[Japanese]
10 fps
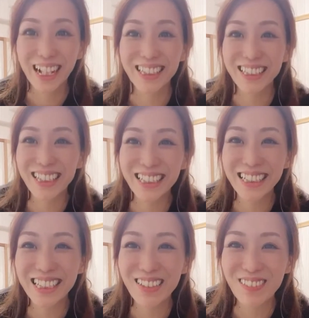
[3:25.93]
手に
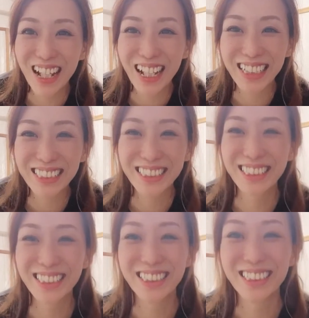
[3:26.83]
来てま
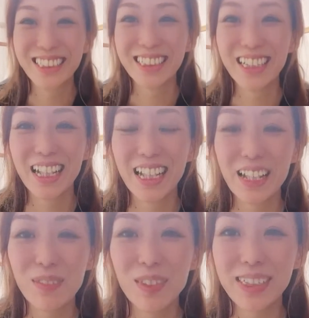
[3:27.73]
す
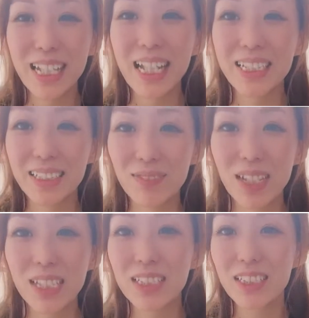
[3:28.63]
M
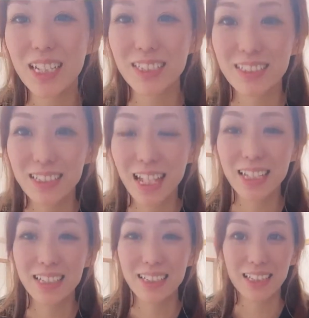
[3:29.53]

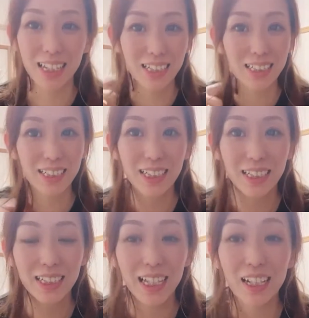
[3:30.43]
サイズメンズナイスサイズです
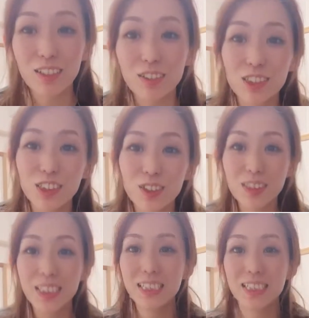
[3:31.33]

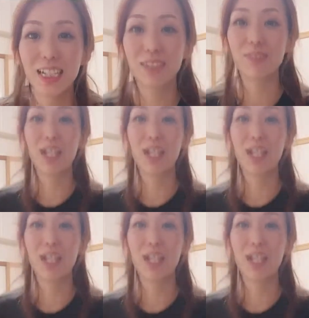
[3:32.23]
165センチありま